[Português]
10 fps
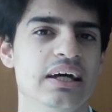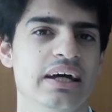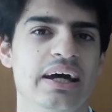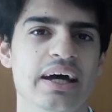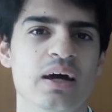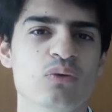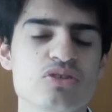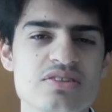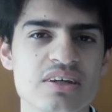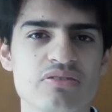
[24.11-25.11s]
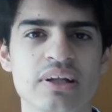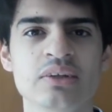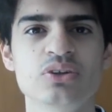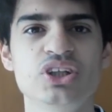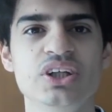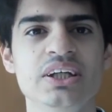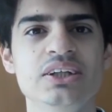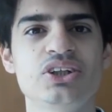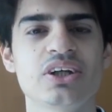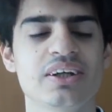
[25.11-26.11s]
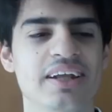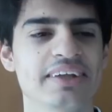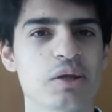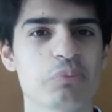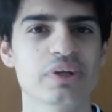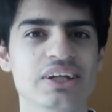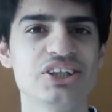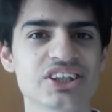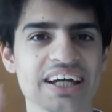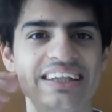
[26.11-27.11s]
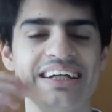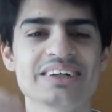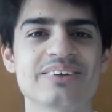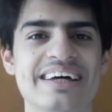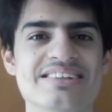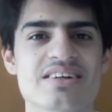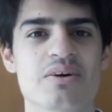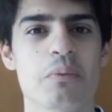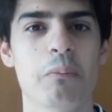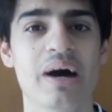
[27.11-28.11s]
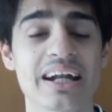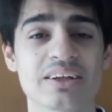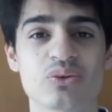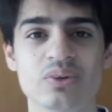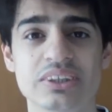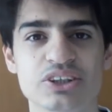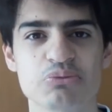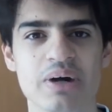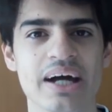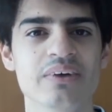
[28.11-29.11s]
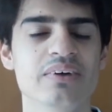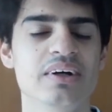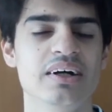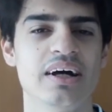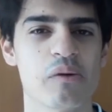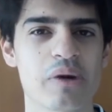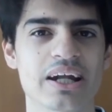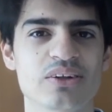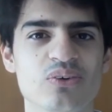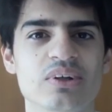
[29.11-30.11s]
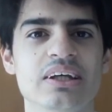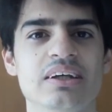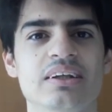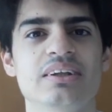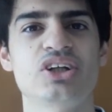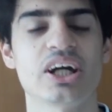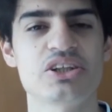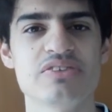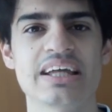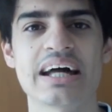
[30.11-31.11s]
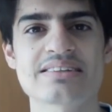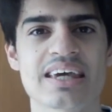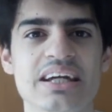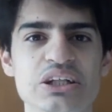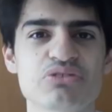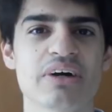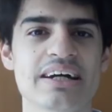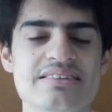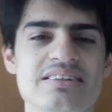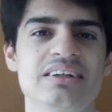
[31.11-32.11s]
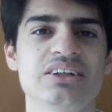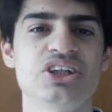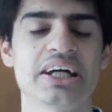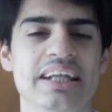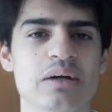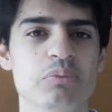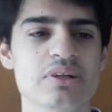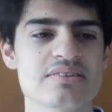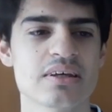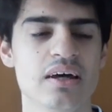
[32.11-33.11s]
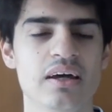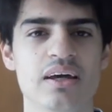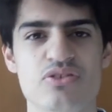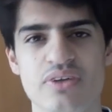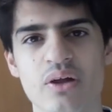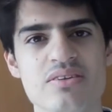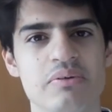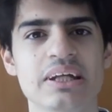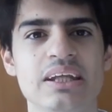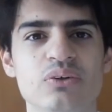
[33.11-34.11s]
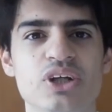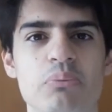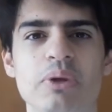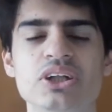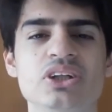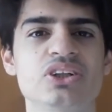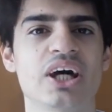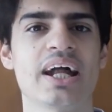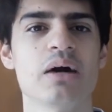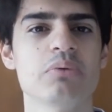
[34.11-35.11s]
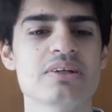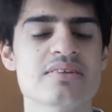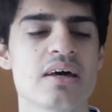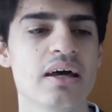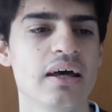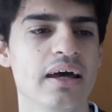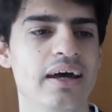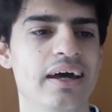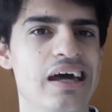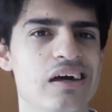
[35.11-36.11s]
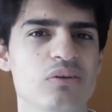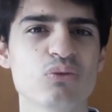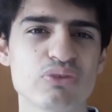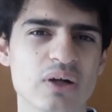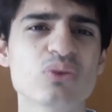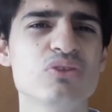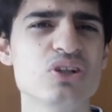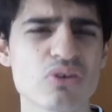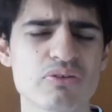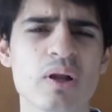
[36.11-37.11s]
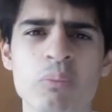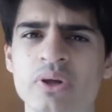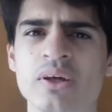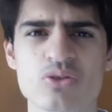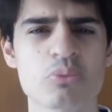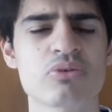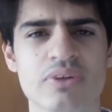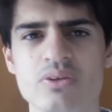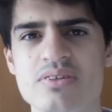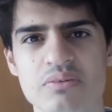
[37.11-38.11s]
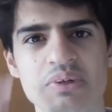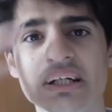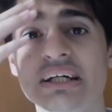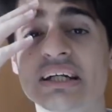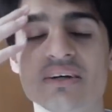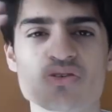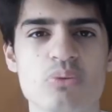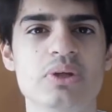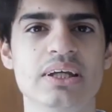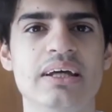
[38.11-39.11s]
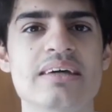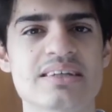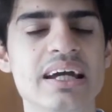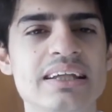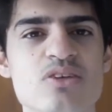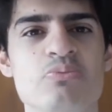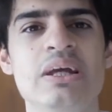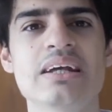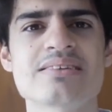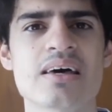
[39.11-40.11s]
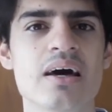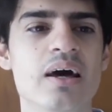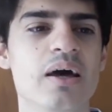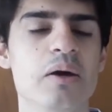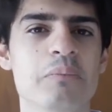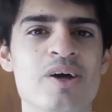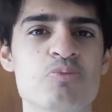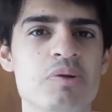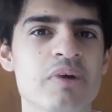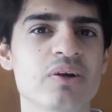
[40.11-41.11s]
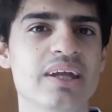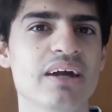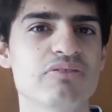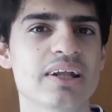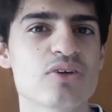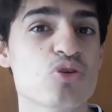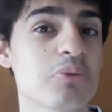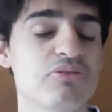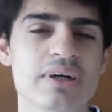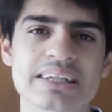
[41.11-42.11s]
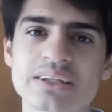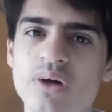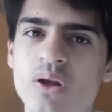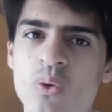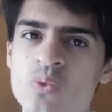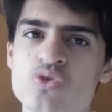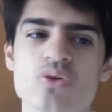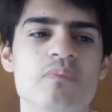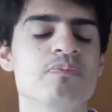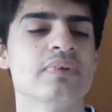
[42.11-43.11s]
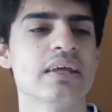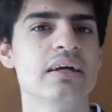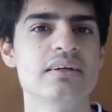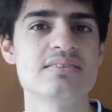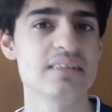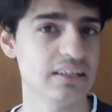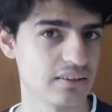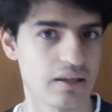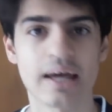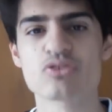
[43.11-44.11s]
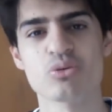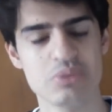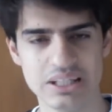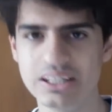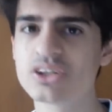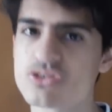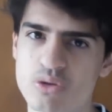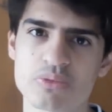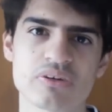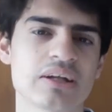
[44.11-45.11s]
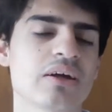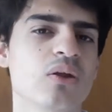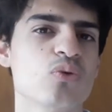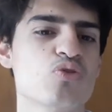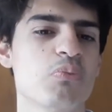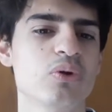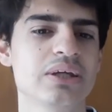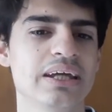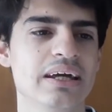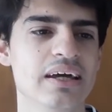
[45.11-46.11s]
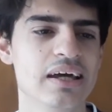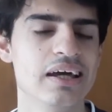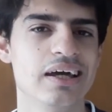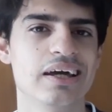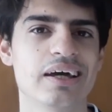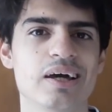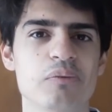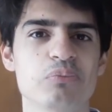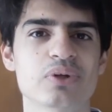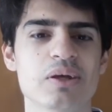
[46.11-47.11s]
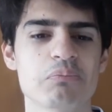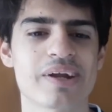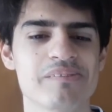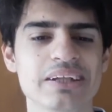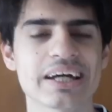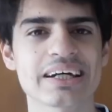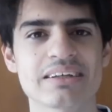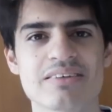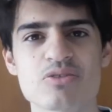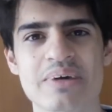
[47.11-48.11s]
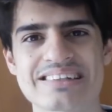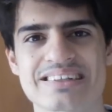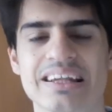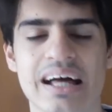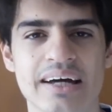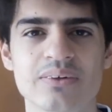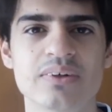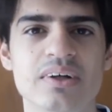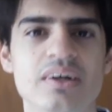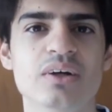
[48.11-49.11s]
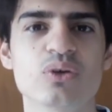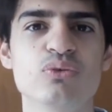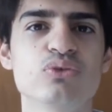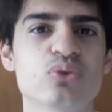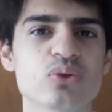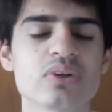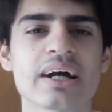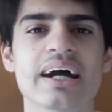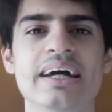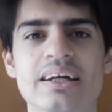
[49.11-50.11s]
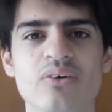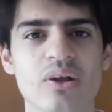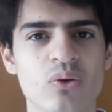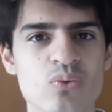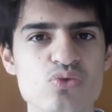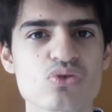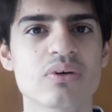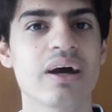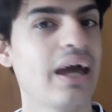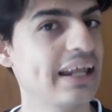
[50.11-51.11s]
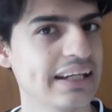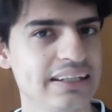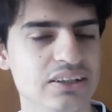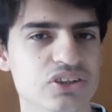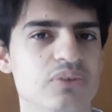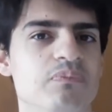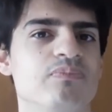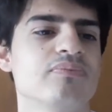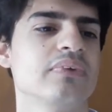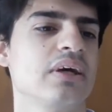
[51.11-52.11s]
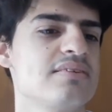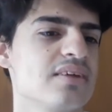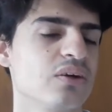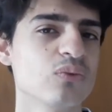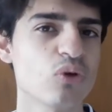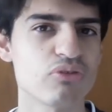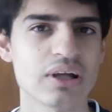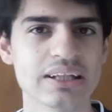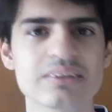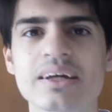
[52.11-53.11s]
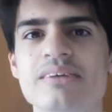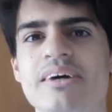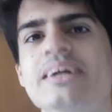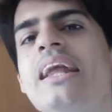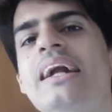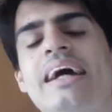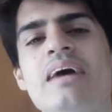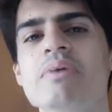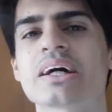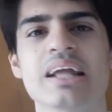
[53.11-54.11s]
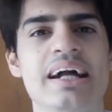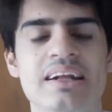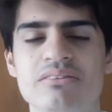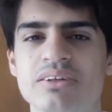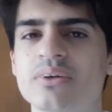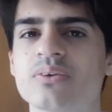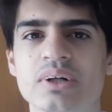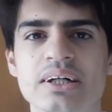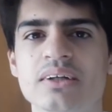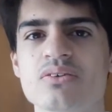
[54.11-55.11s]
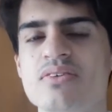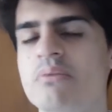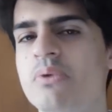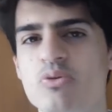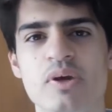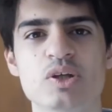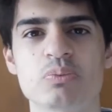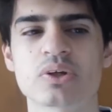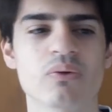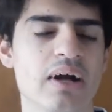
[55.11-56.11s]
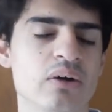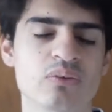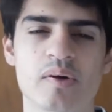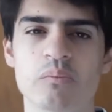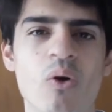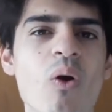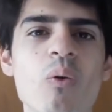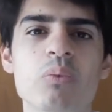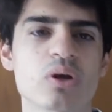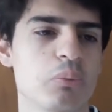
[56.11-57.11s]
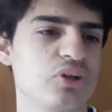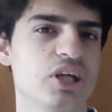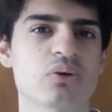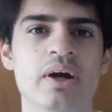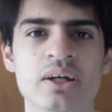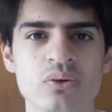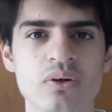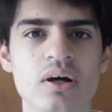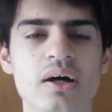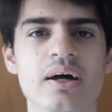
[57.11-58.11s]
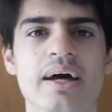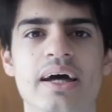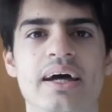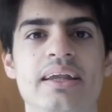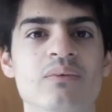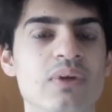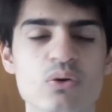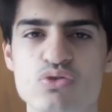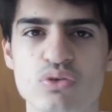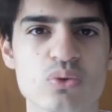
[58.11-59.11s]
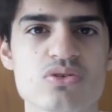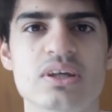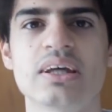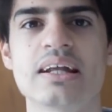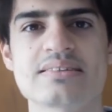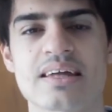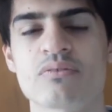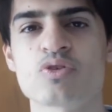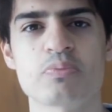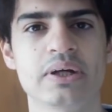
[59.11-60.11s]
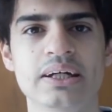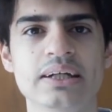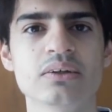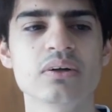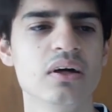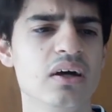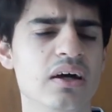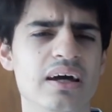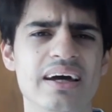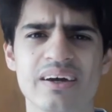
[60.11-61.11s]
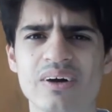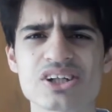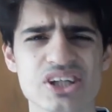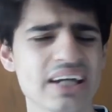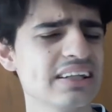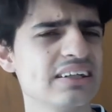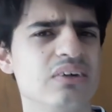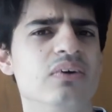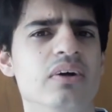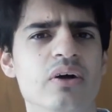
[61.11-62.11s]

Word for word: É, eu vou seguir falando de Indy, né, até porque a gente está entrando nessa maratona de maio, a maratona de atividades que a Indy faz em Indianápolis. Esse final de semana tem o GP de Indianápolis. É, no final do vídeo eu vou falar um pouquinho sobre o final de semana, sobre as 500 milhas, mas primeiro eu queria falar sobre Fernando Alonso. Sim, é sobre Indy e sobre Fernando Alonso. Por quê? É, porque para mim está cada vez mais claro que o futuro da carreira do Alonso é na Indy. Assim, eu não estou falando que ele vai largar a McLaren no final do ano, simplesmente porque o carro não é bom, porque o projeto com a Renault é, não deu os frutos que eles estavam esperando. Eu acho que ainda não.